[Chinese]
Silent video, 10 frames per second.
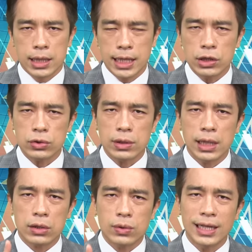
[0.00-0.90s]
也就是说
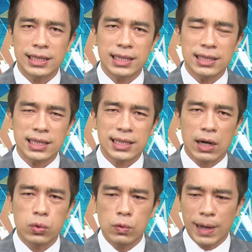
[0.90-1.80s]
呢，公安基金进
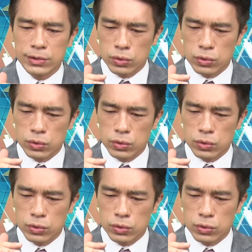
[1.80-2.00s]
场护盘，